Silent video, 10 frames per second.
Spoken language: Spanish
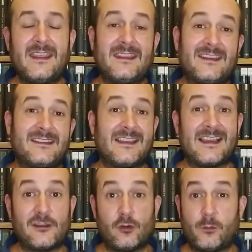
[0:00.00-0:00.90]
y en este
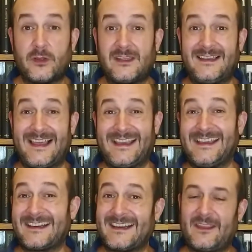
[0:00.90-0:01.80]
caso, pues en la
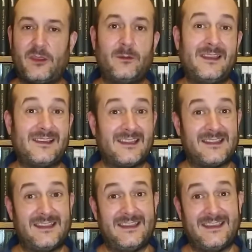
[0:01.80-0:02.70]
guerra civil que
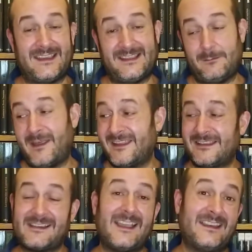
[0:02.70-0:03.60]
se, que se va a
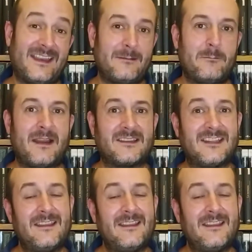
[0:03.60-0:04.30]
desencadenar en Mar